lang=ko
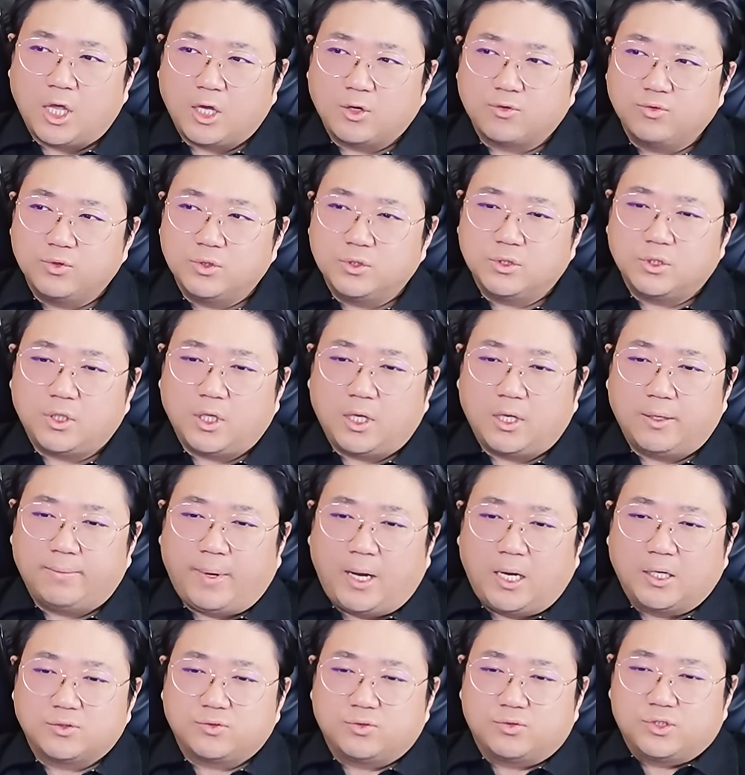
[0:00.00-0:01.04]
대구인데
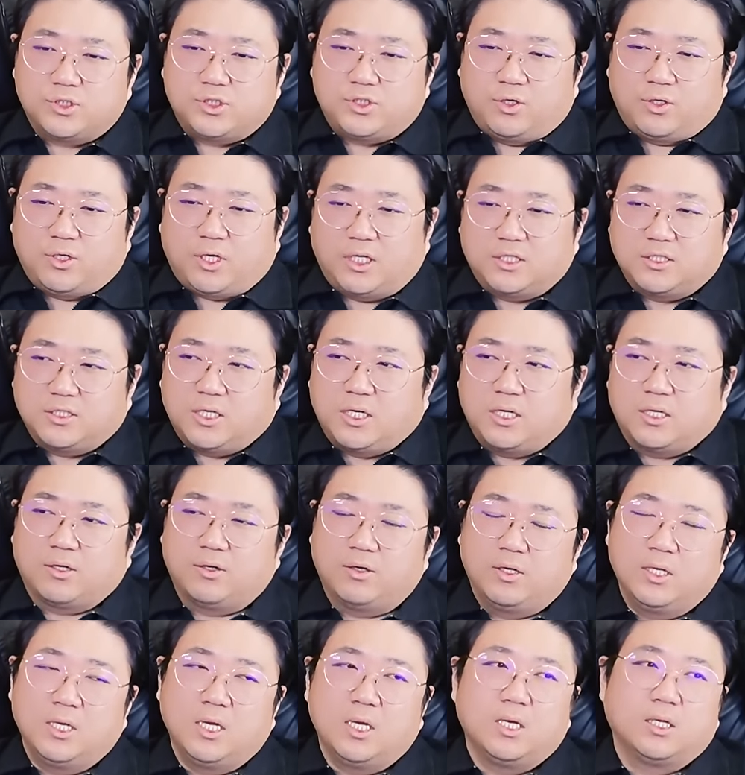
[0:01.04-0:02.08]
방송 시청
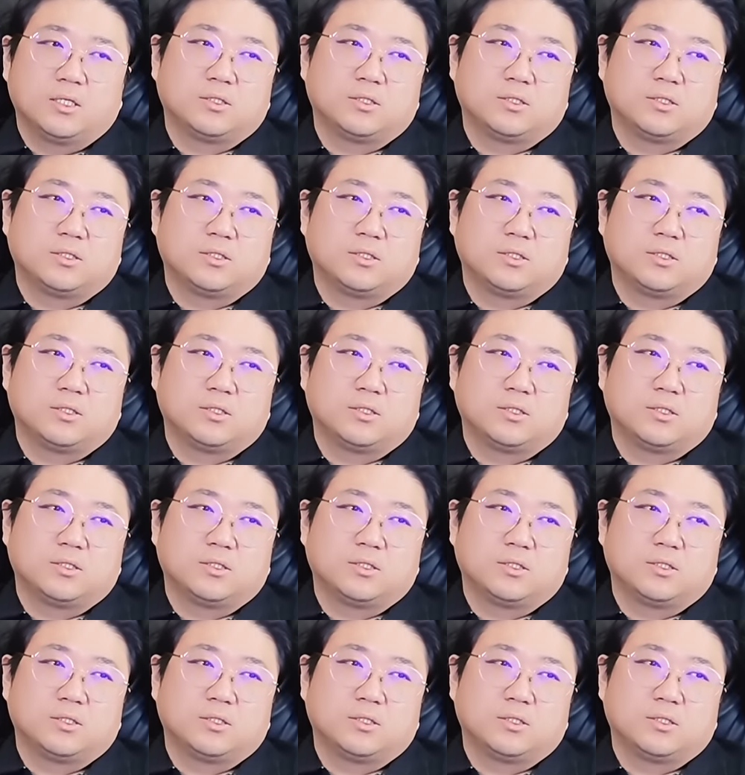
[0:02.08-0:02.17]
가능한가?